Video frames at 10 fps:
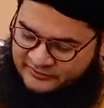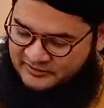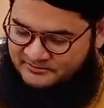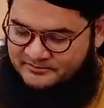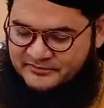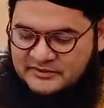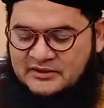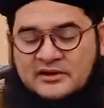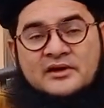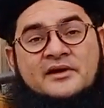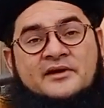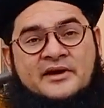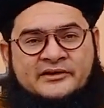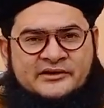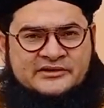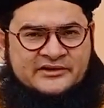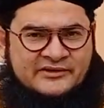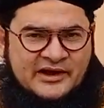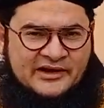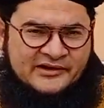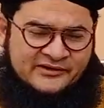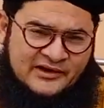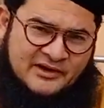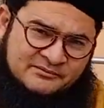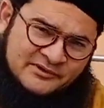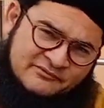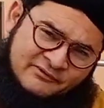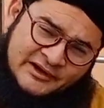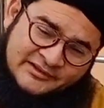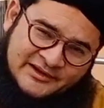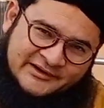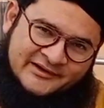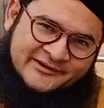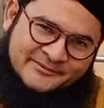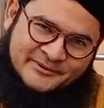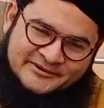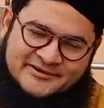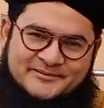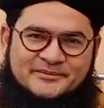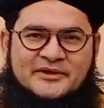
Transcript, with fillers: से हज़रत ईसा इस्लाम की वालदा की नस्बत से